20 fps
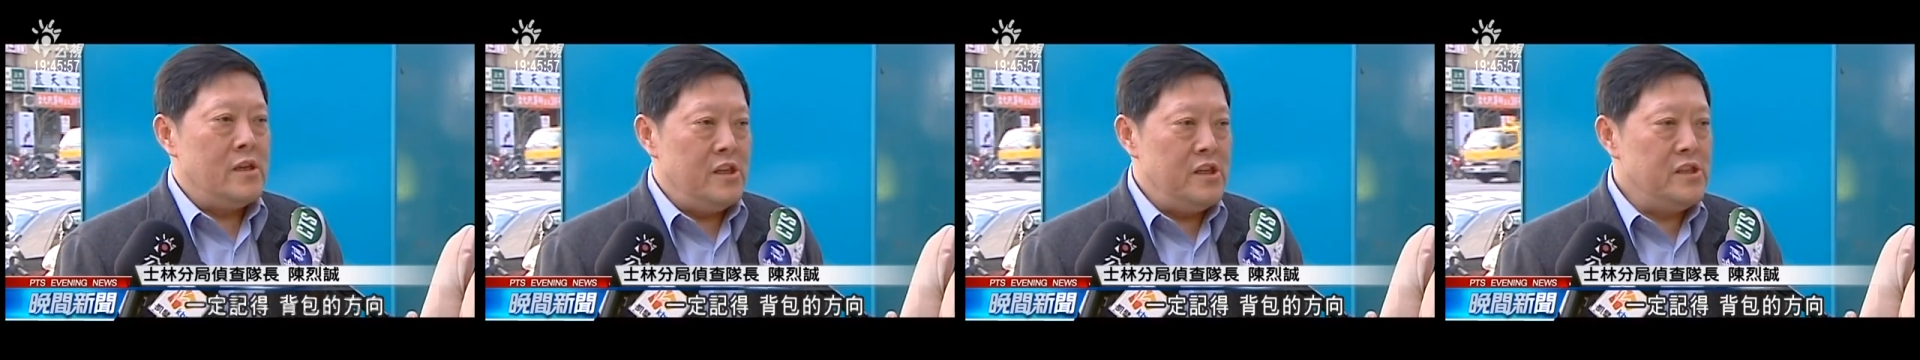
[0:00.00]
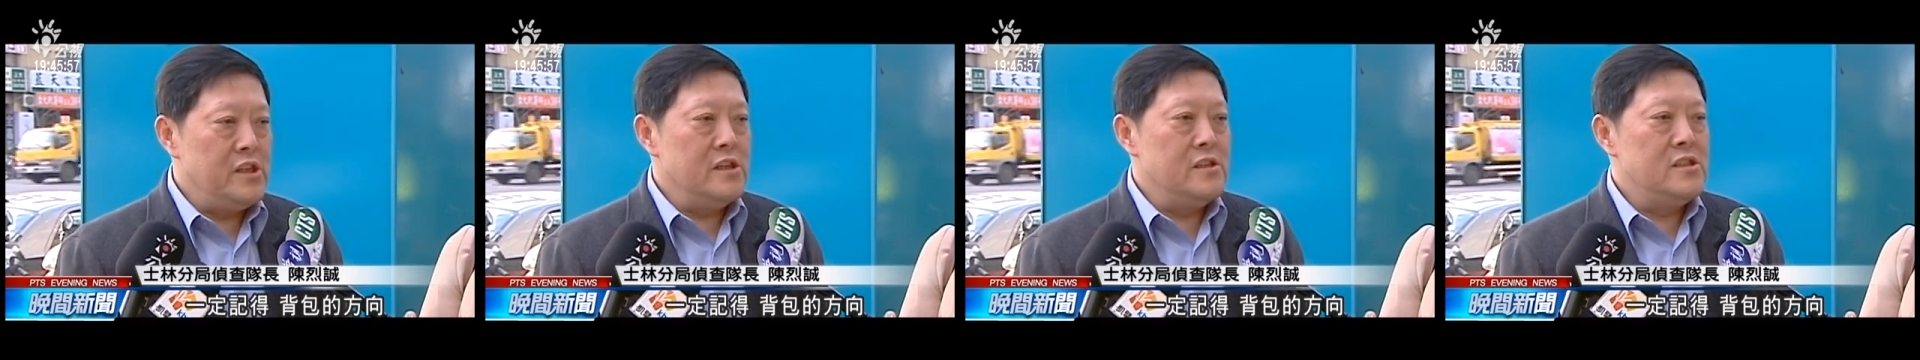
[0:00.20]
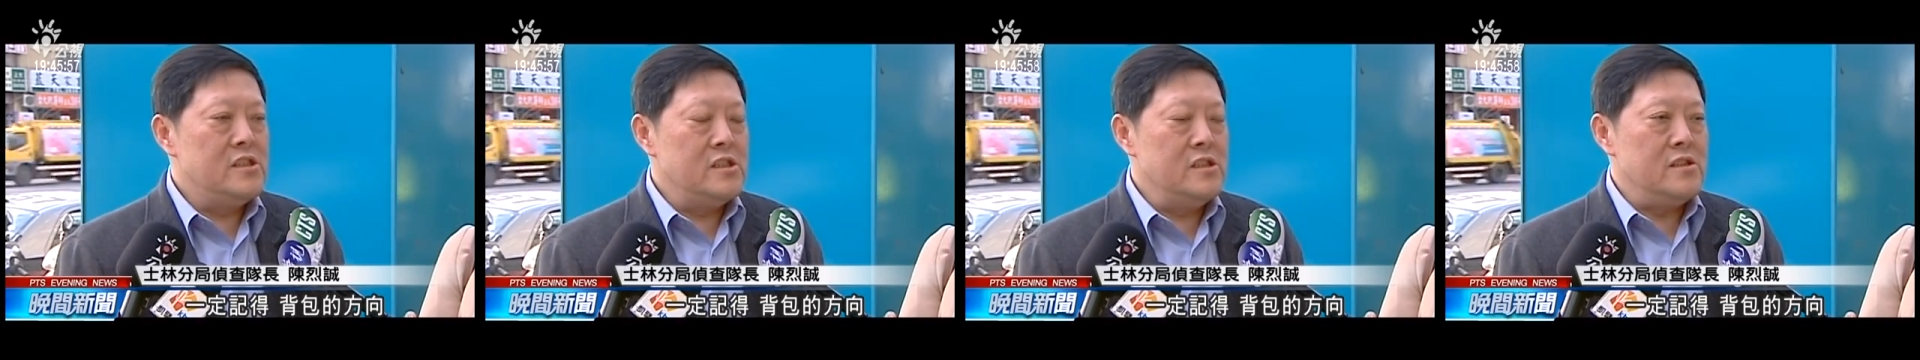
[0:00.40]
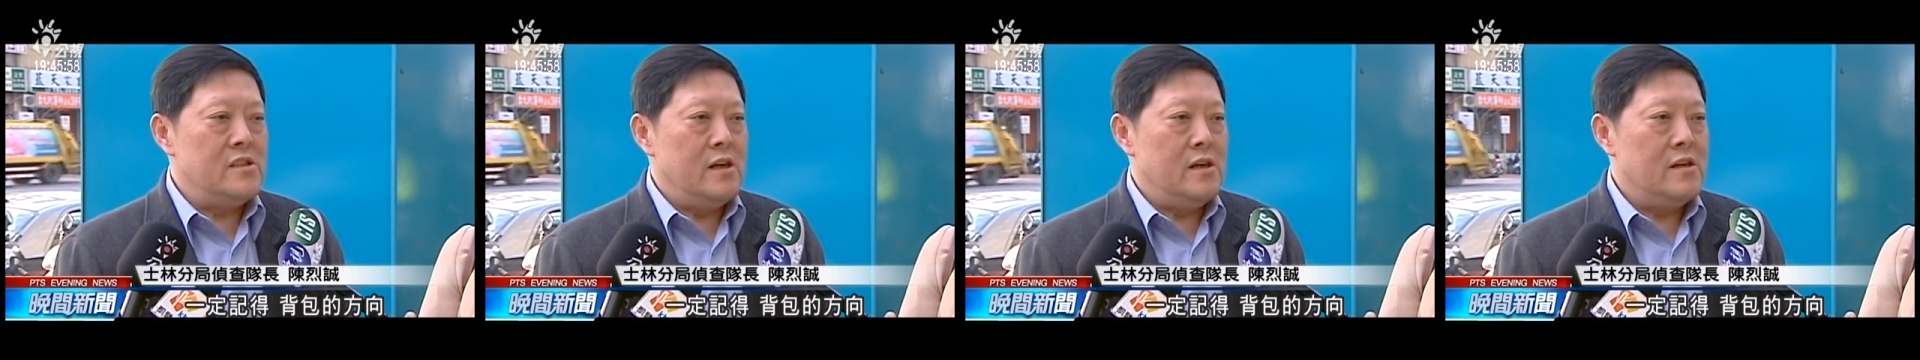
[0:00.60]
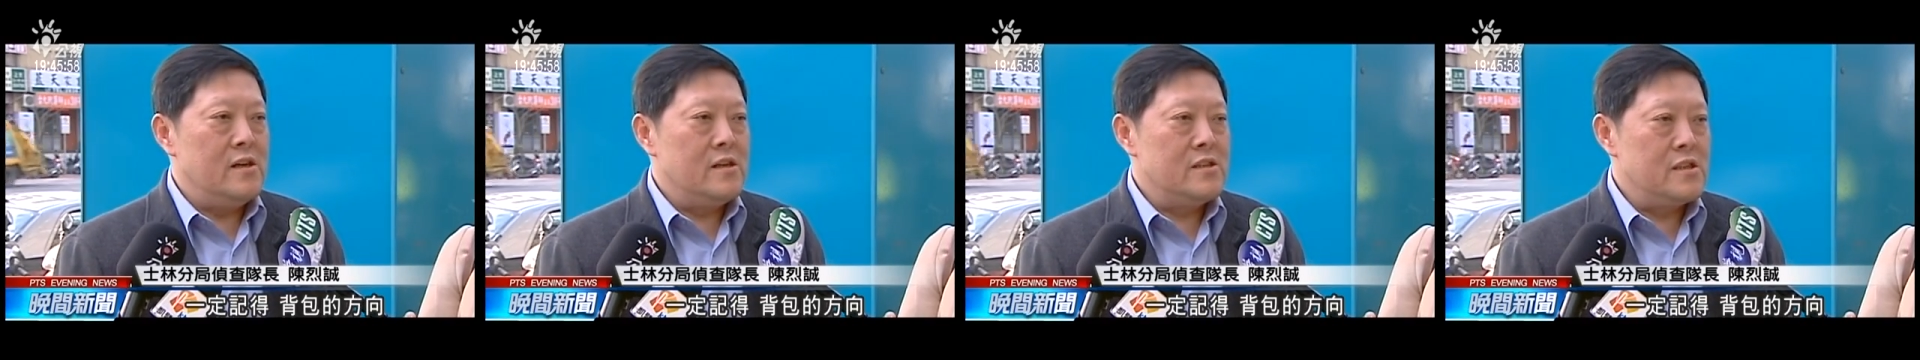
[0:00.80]
一定记
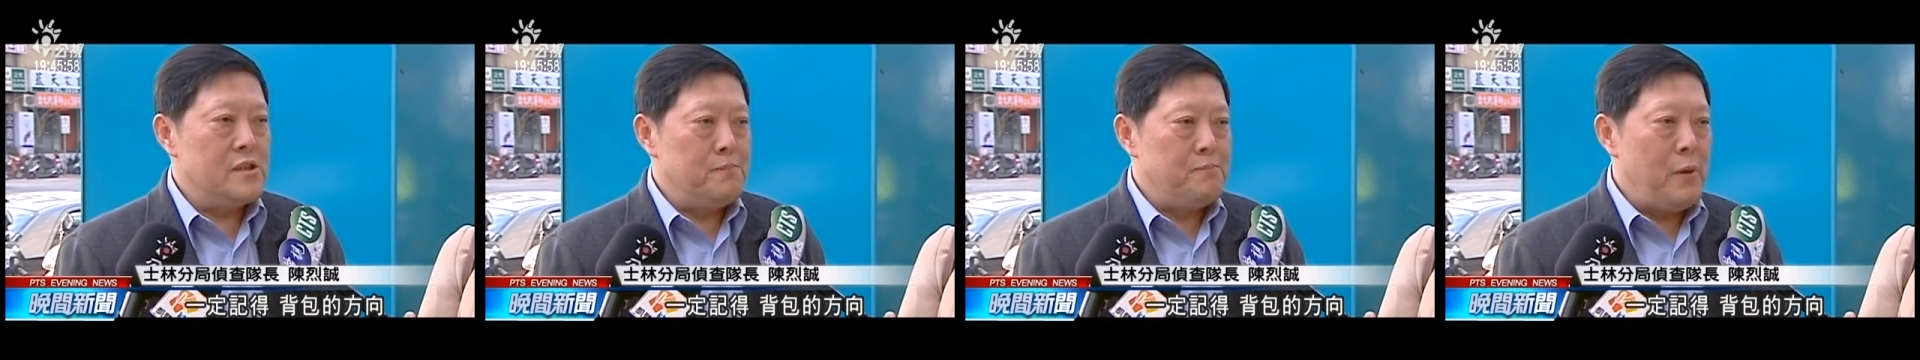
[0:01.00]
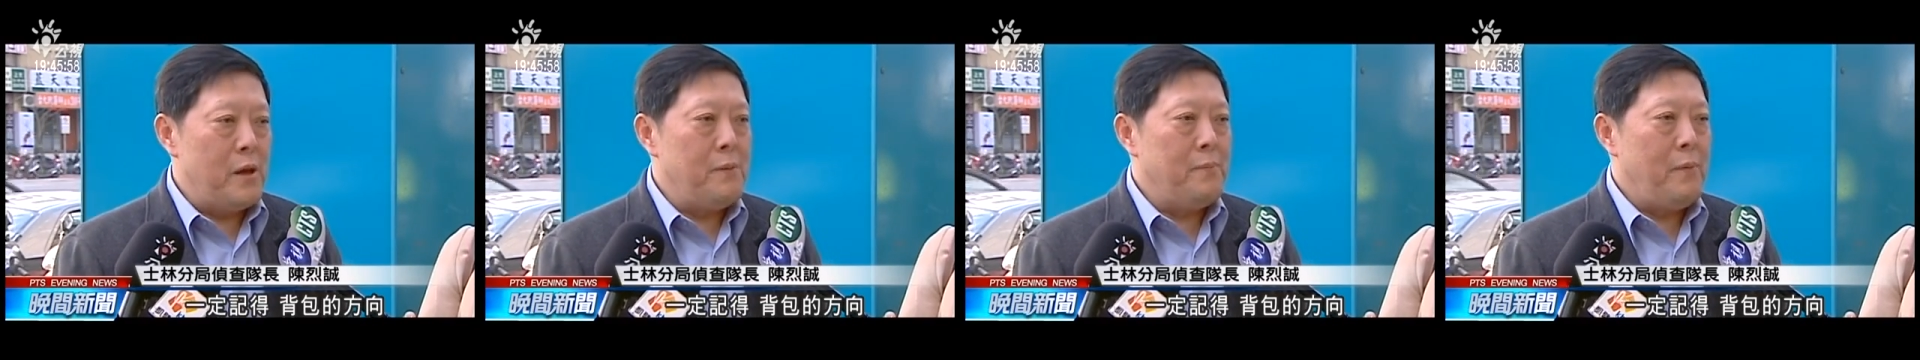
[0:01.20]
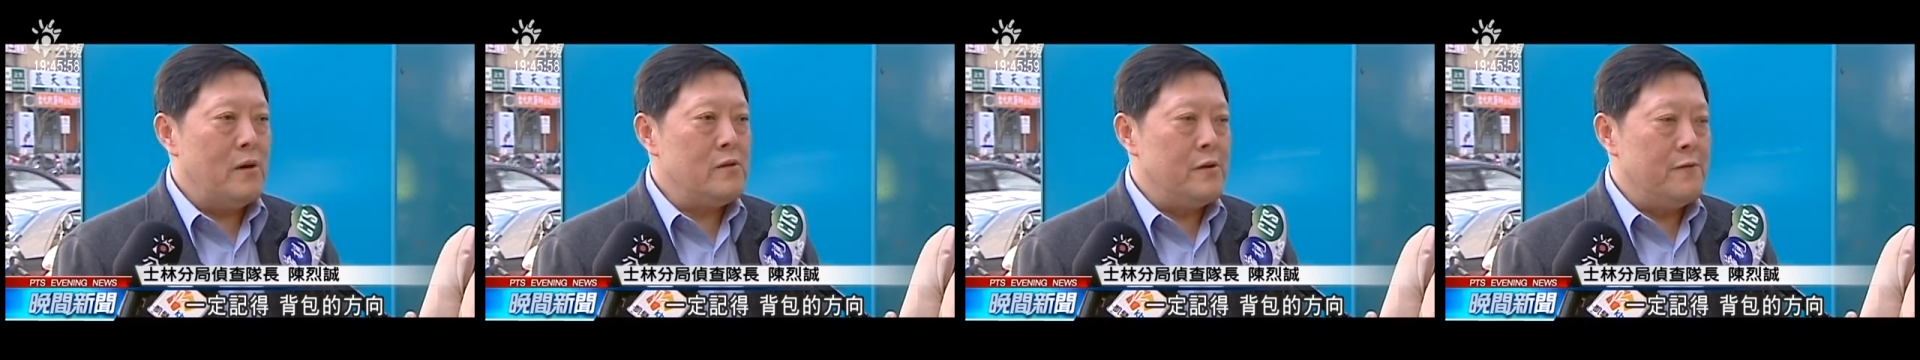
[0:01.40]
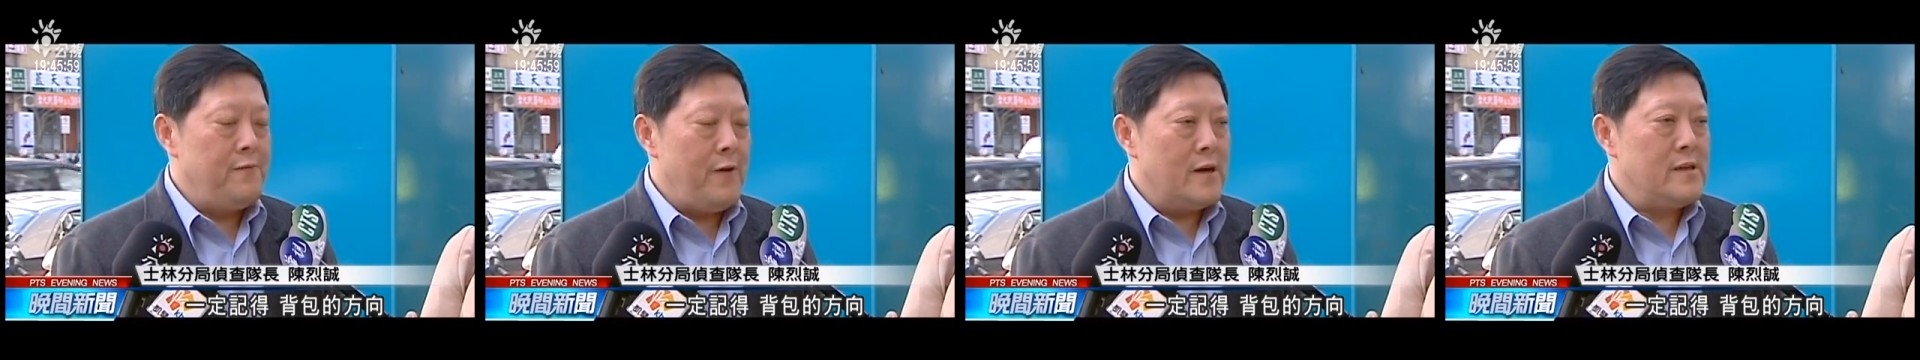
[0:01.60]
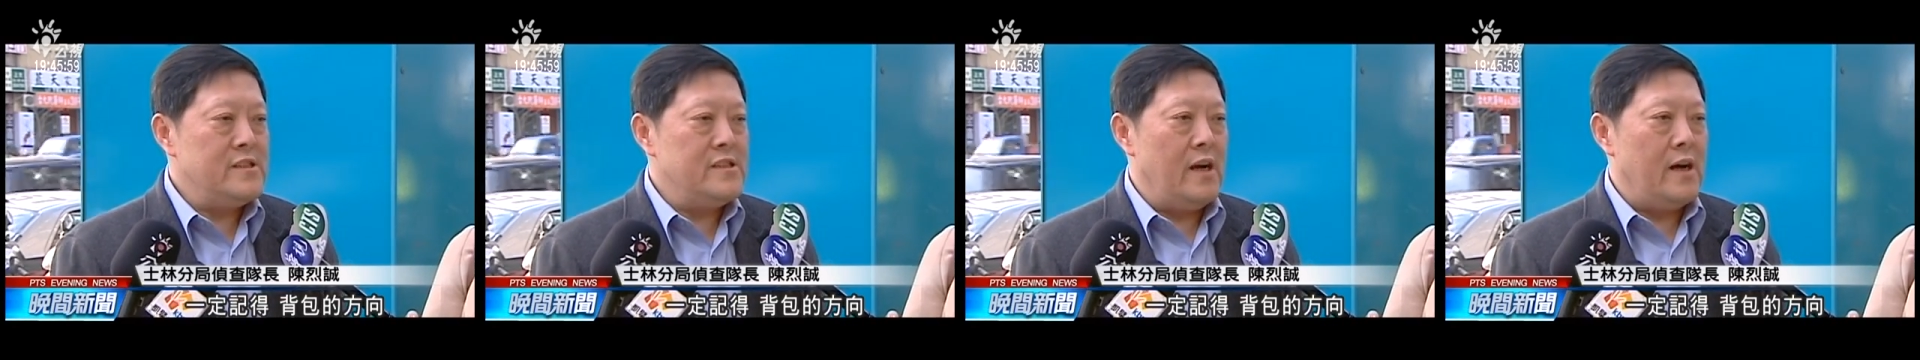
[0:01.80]
得是背包的
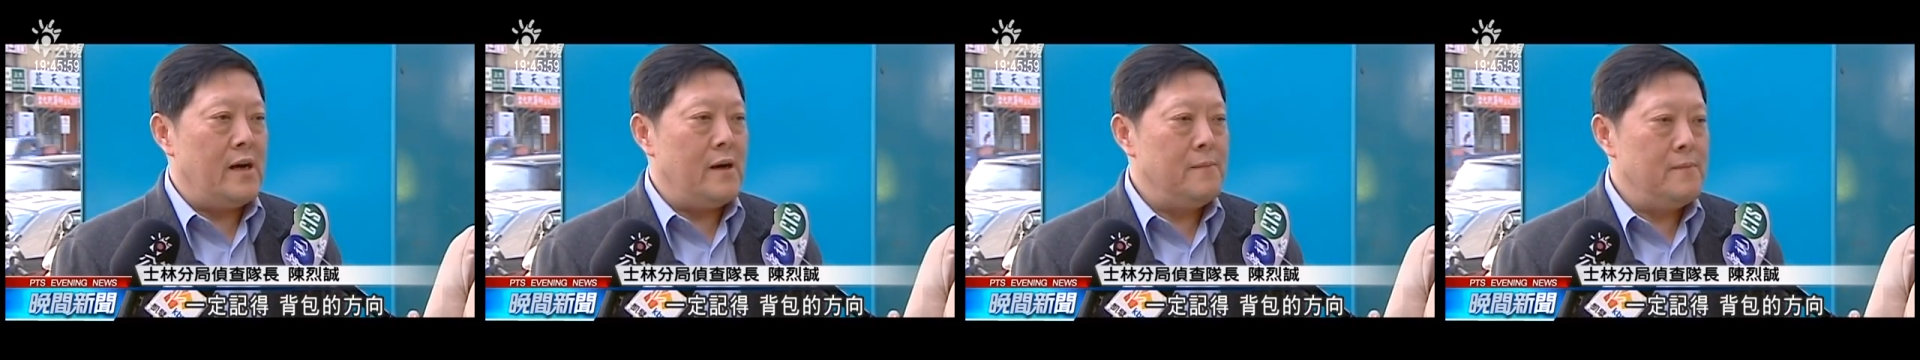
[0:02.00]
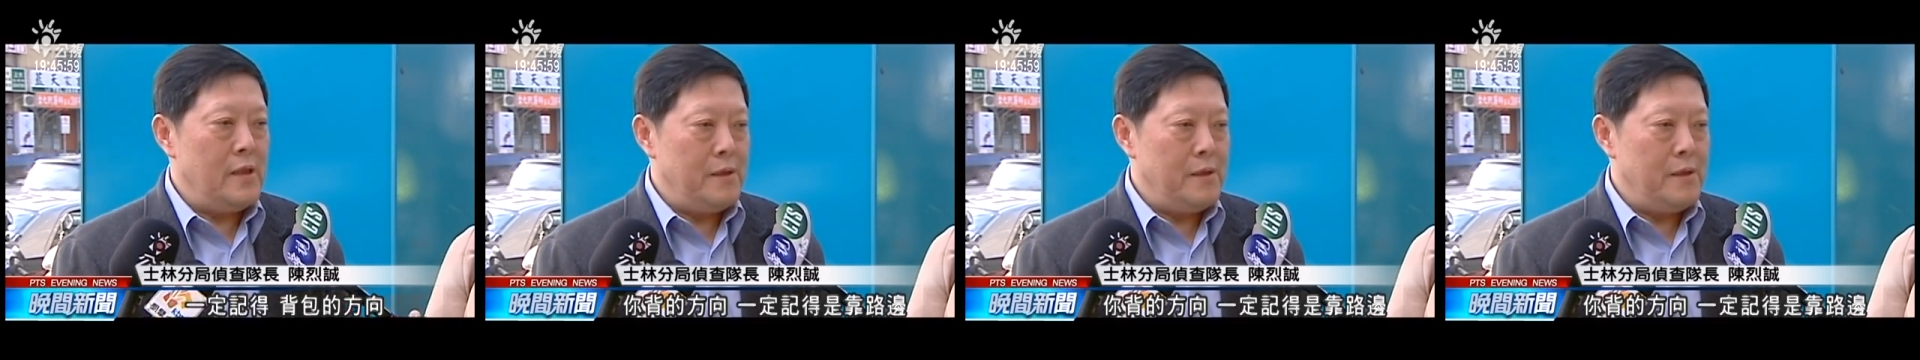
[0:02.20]
方向，